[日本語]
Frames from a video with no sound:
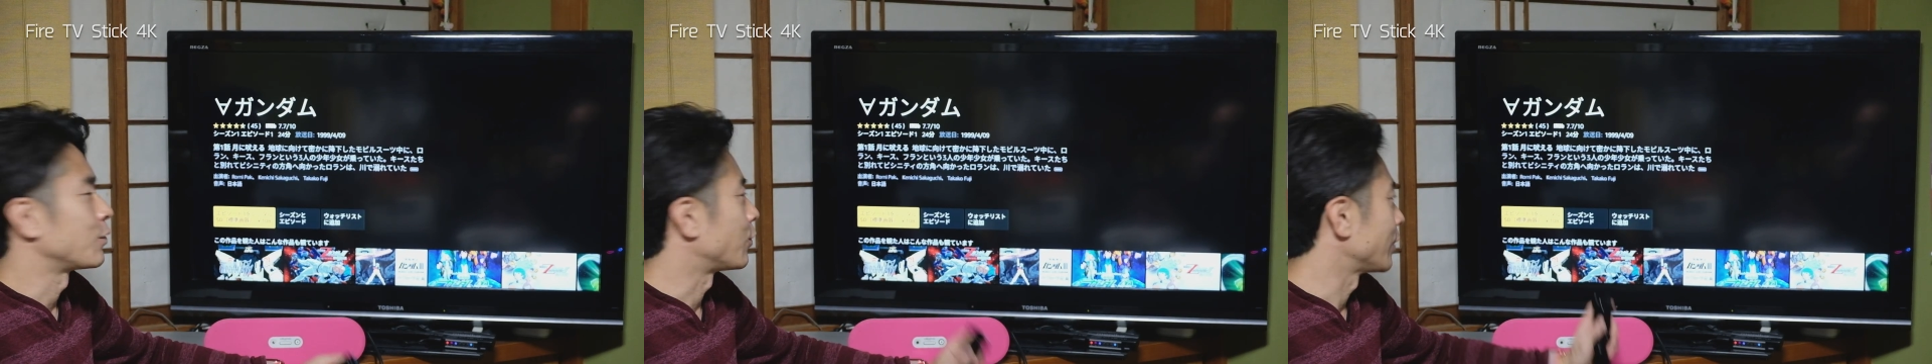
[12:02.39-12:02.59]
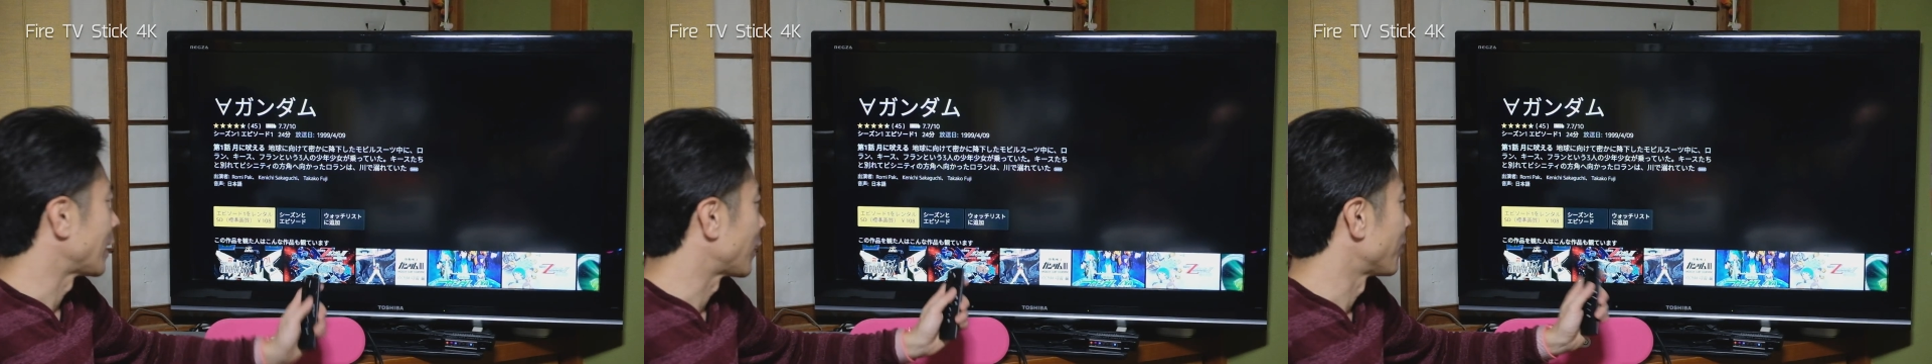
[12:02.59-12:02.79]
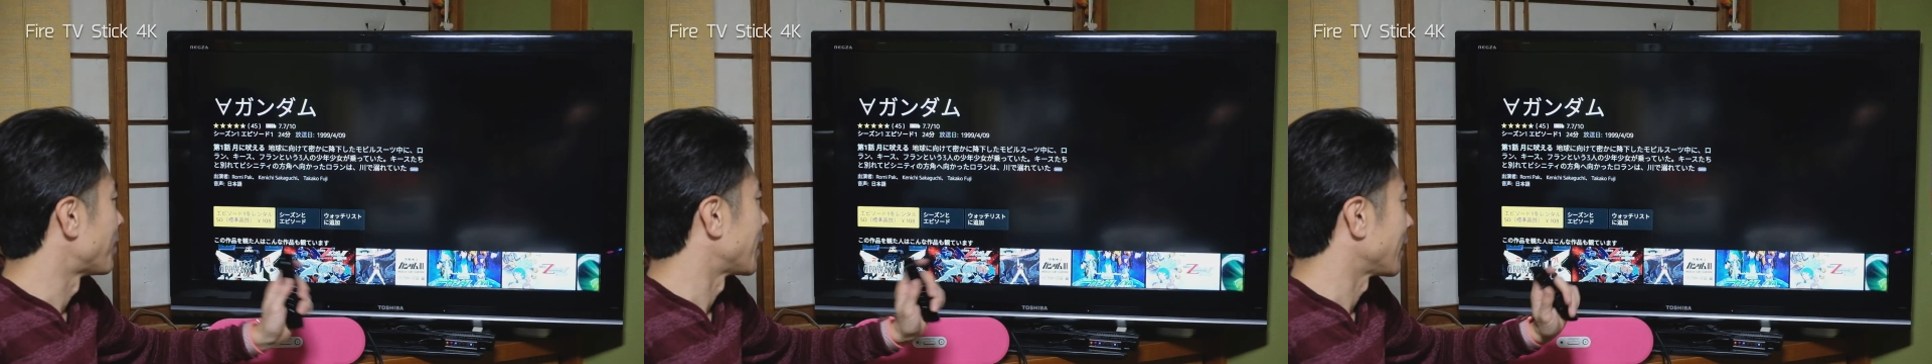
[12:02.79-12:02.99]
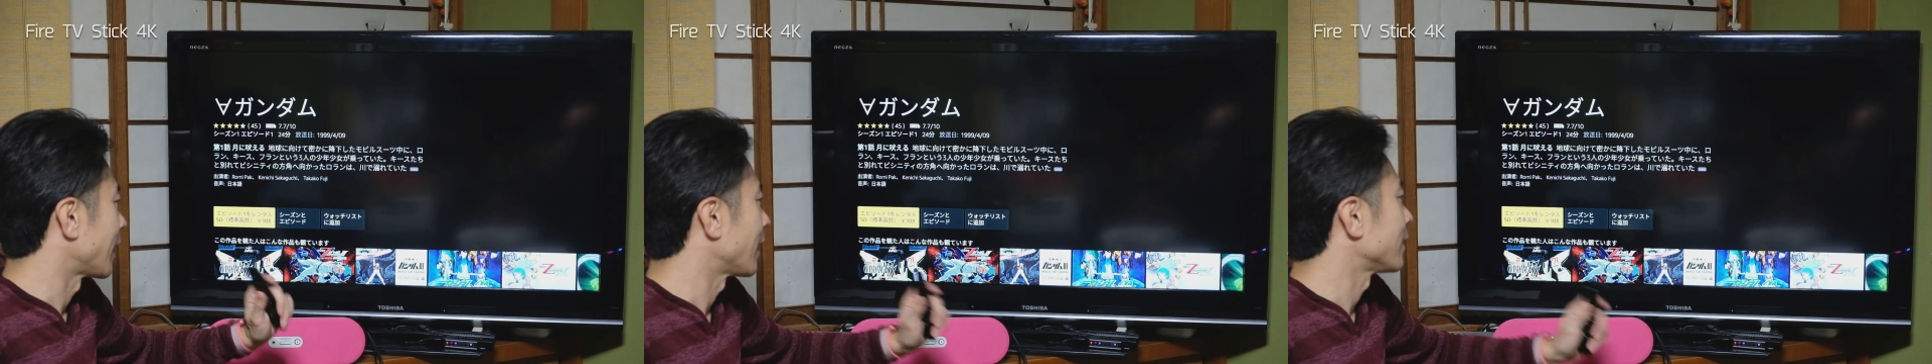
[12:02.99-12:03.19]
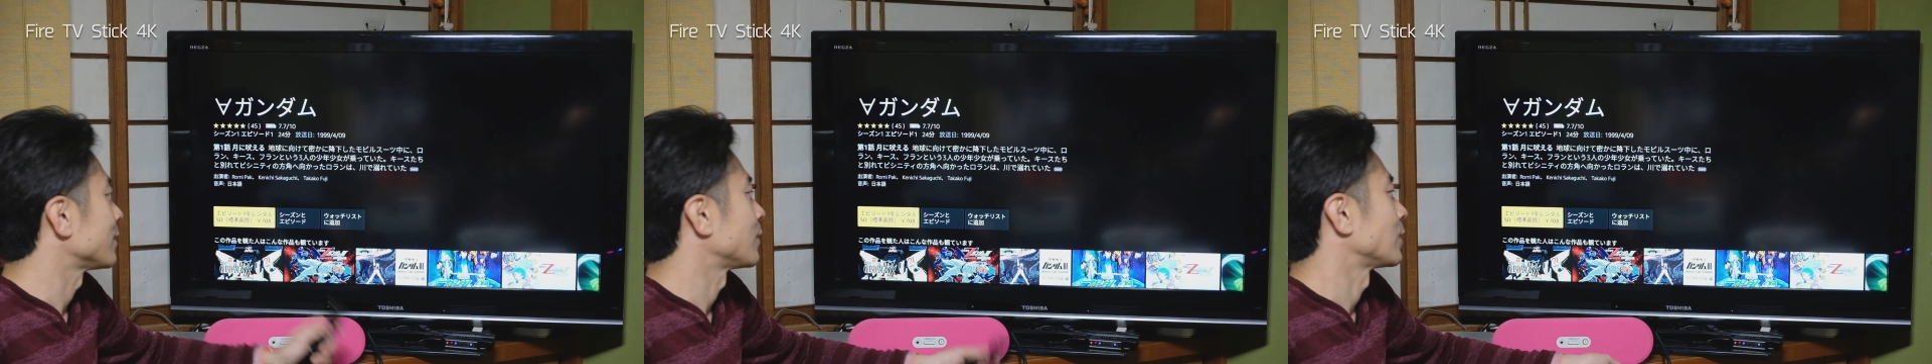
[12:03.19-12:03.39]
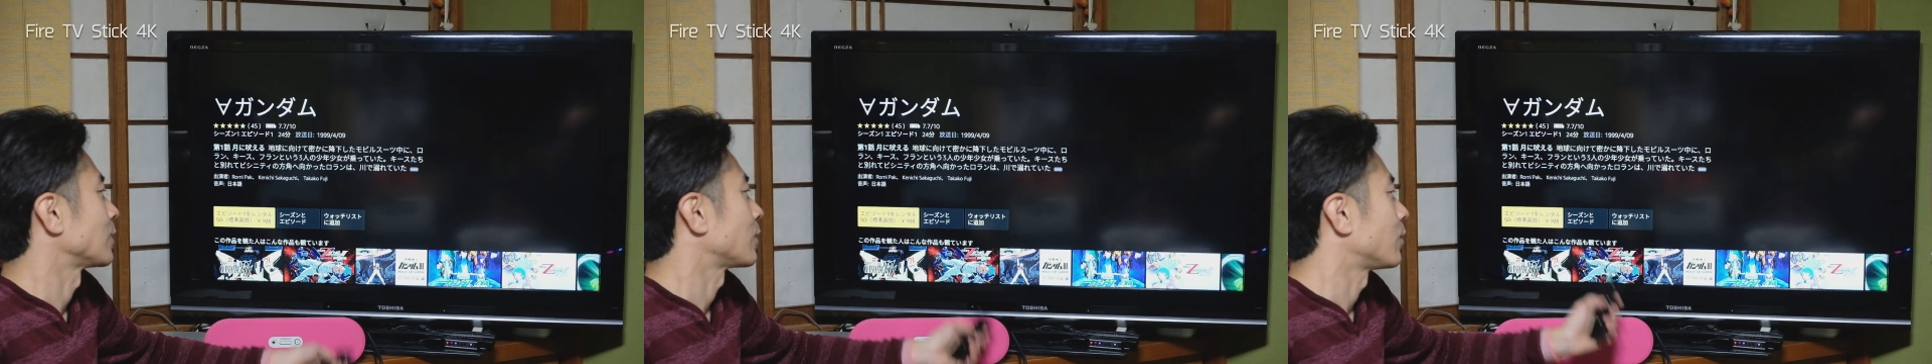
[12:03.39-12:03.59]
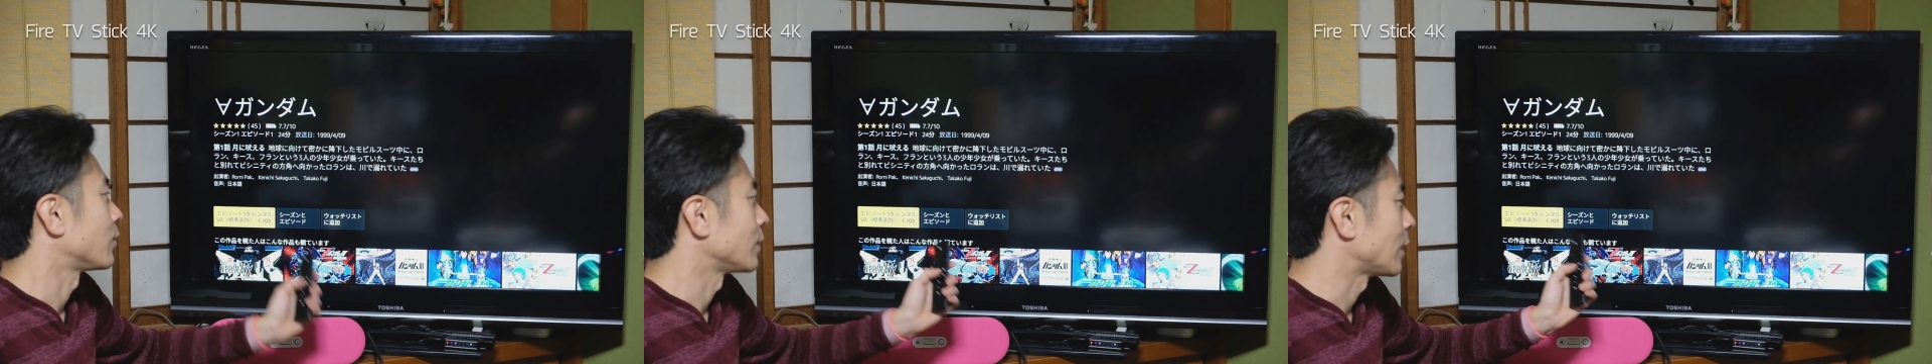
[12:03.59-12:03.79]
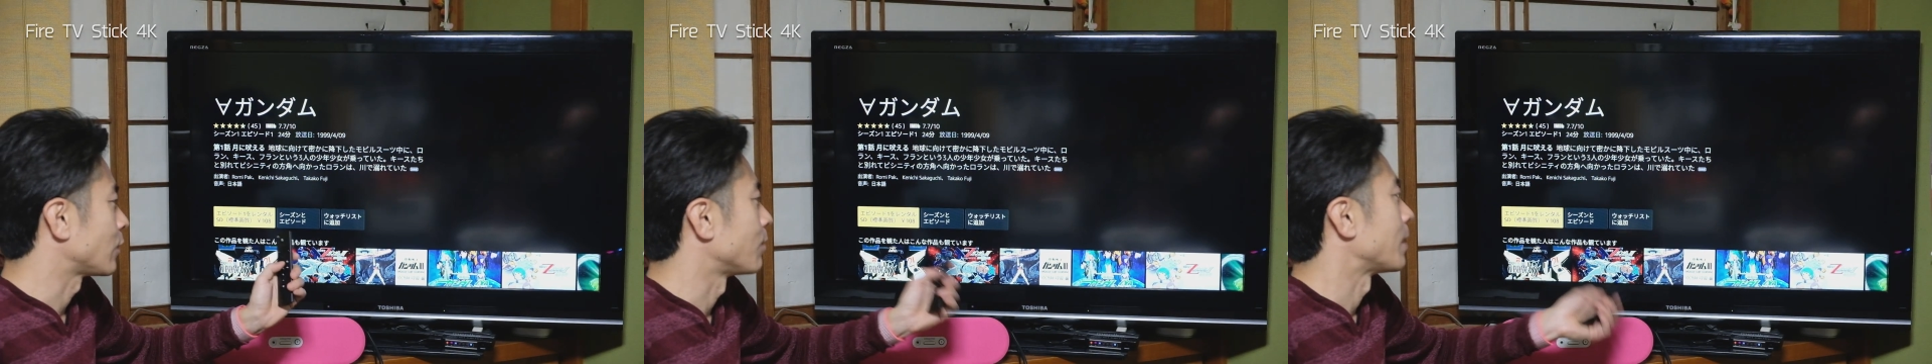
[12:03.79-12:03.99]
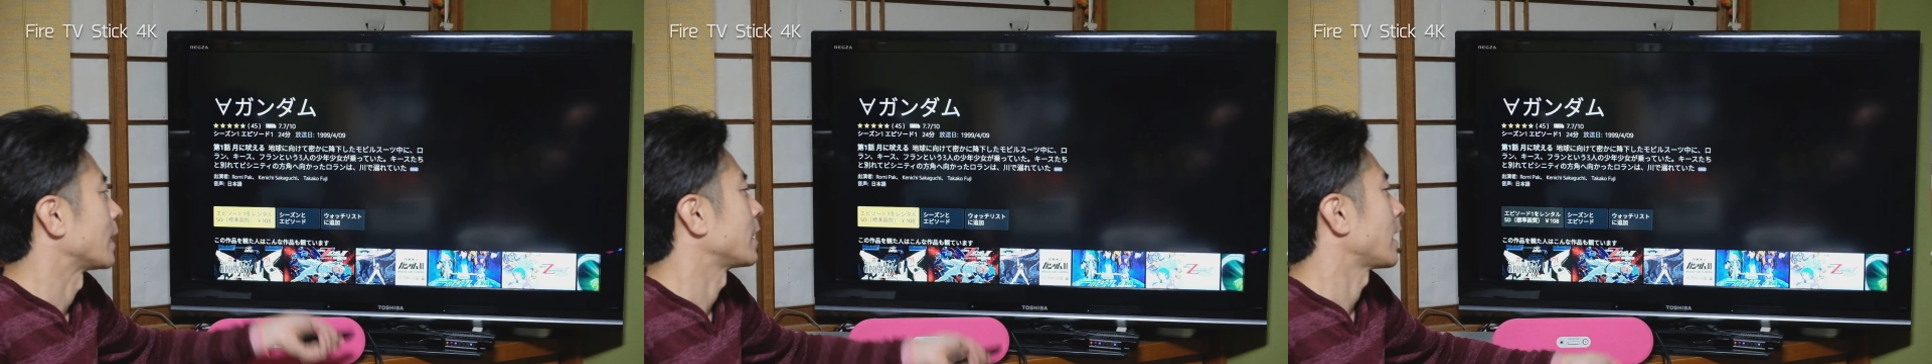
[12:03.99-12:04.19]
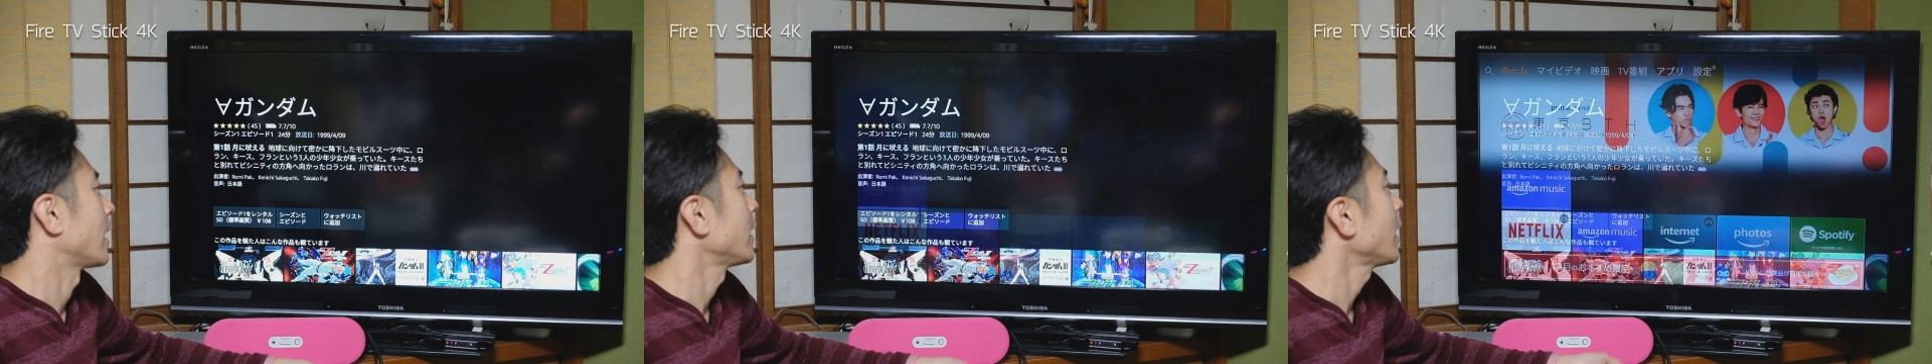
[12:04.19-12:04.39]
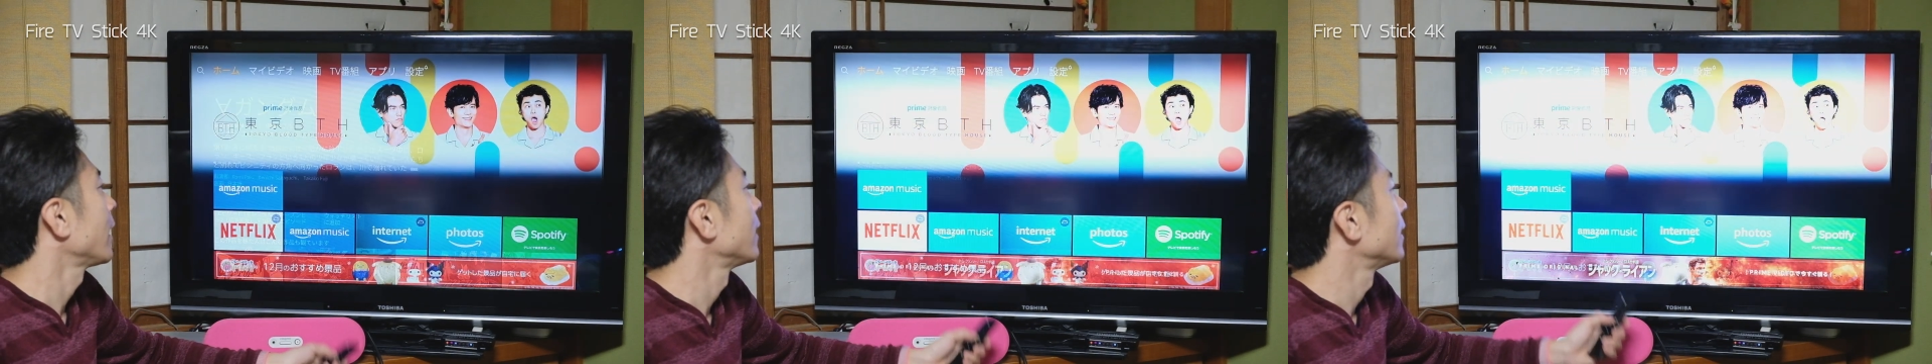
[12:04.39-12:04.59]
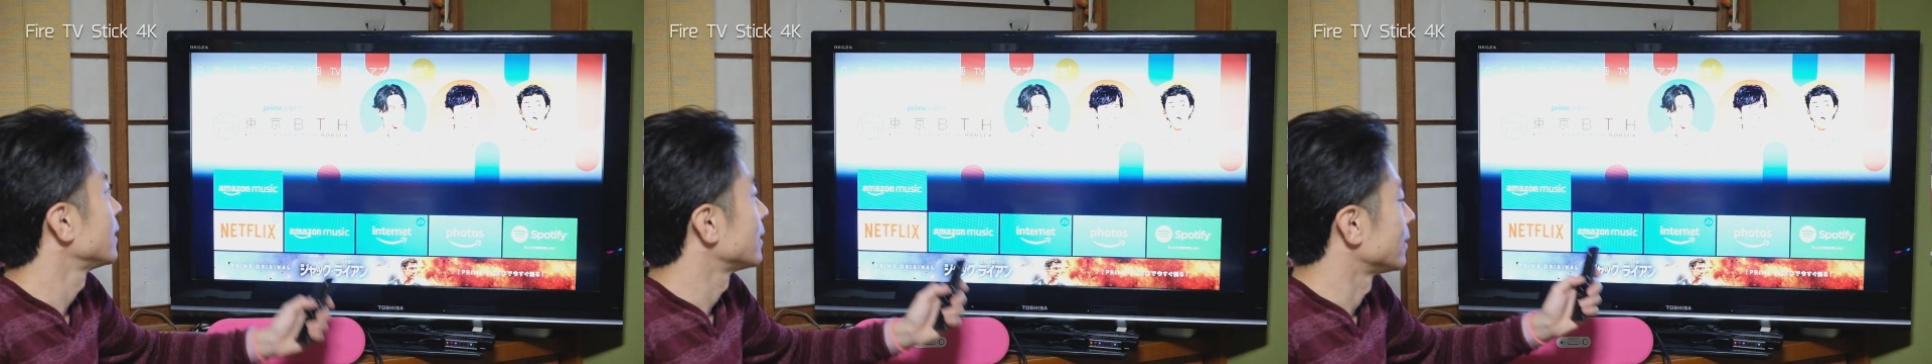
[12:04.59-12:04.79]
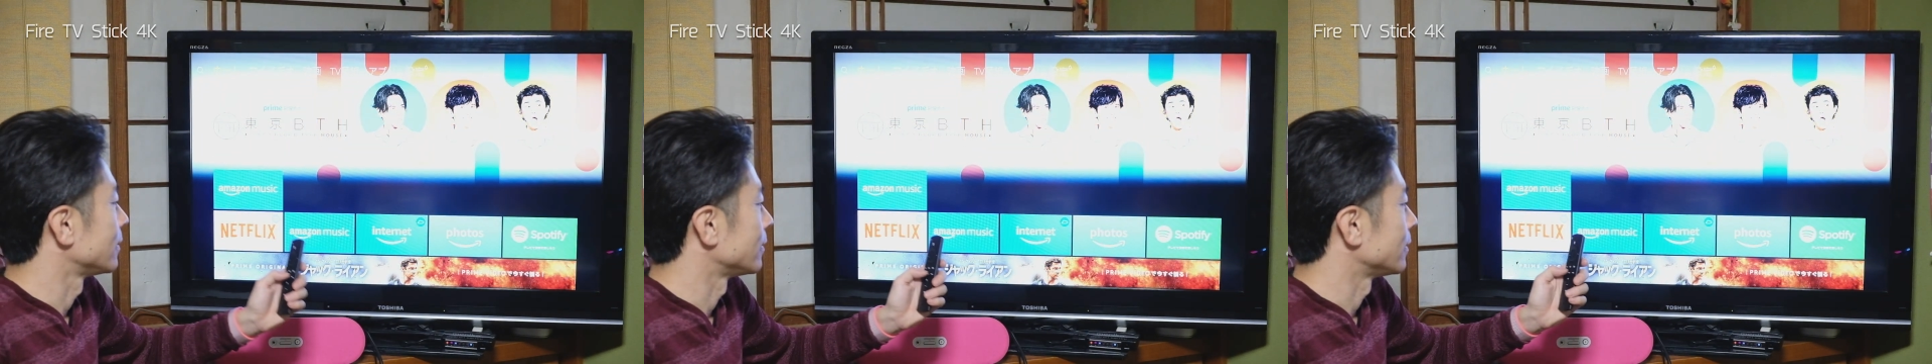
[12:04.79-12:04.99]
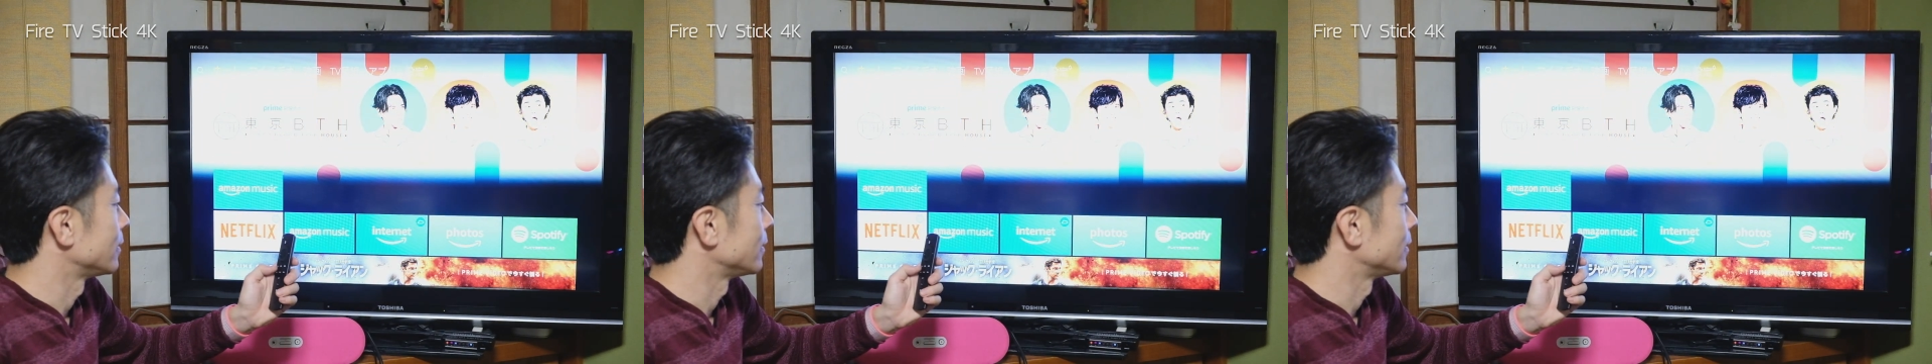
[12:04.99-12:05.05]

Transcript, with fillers: あお金がかかるな。そうそう、ここで止まったよね、う